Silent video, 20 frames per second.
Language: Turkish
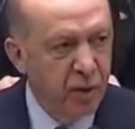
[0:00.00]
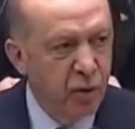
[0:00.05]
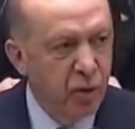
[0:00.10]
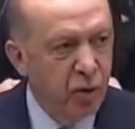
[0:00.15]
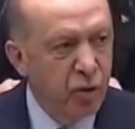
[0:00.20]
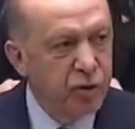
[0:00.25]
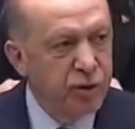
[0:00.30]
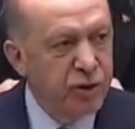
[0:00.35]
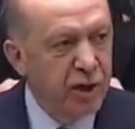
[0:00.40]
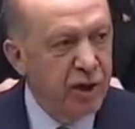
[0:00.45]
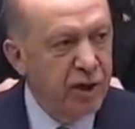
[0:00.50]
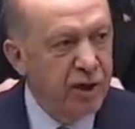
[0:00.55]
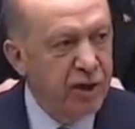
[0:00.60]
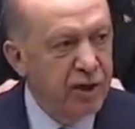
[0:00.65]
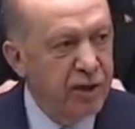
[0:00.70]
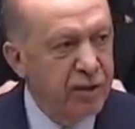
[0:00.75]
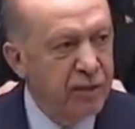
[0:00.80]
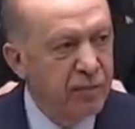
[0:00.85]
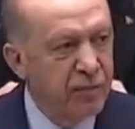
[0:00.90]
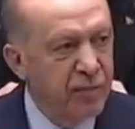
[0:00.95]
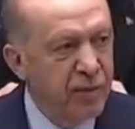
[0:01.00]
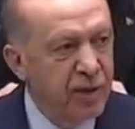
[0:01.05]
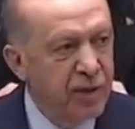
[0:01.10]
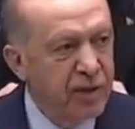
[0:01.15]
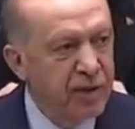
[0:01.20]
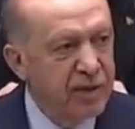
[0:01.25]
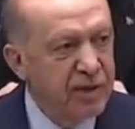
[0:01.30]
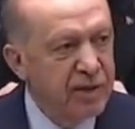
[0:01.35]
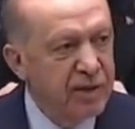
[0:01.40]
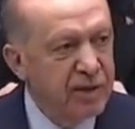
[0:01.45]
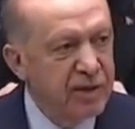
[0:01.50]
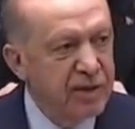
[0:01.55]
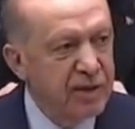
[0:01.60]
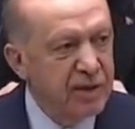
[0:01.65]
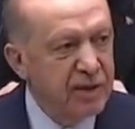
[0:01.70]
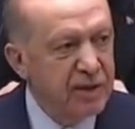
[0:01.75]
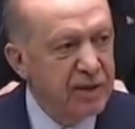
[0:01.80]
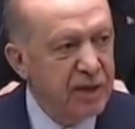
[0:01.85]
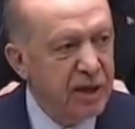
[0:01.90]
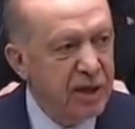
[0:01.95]
Önceleri
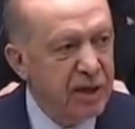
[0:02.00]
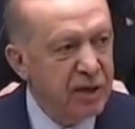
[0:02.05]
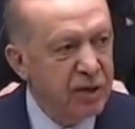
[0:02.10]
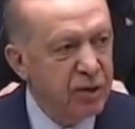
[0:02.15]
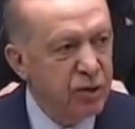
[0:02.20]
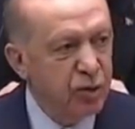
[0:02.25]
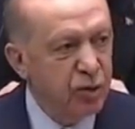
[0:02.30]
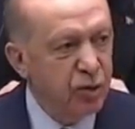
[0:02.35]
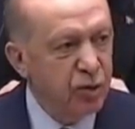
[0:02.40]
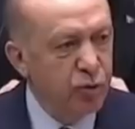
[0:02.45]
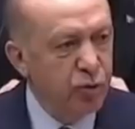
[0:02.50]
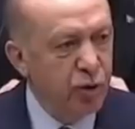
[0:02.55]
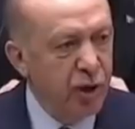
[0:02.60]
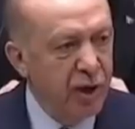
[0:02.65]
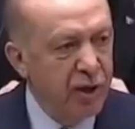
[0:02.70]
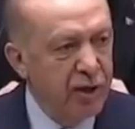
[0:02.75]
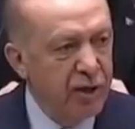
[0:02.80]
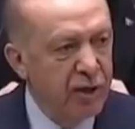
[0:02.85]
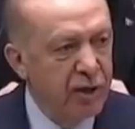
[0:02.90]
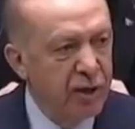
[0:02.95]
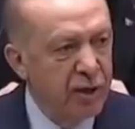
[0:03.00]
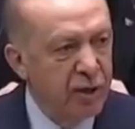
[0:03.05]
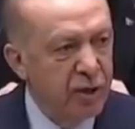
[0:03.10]
gizli saklı yürütülen